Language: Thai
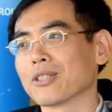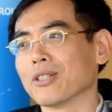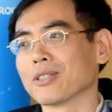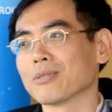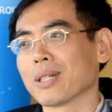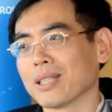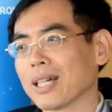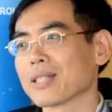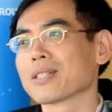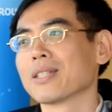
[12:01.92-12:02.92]
มาณของไว
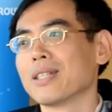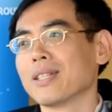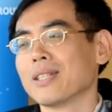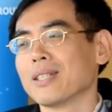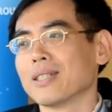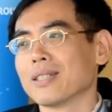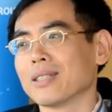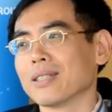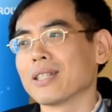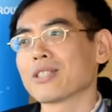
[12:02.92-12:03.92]
รัส
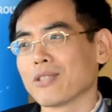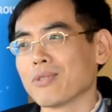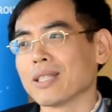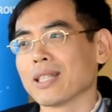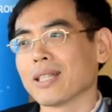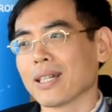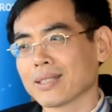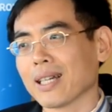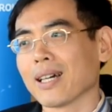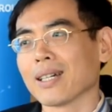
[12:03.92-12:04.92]
HIV ใน
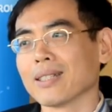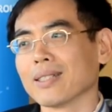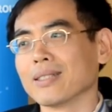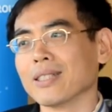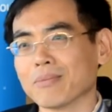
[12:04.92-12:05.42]
ร่างกาย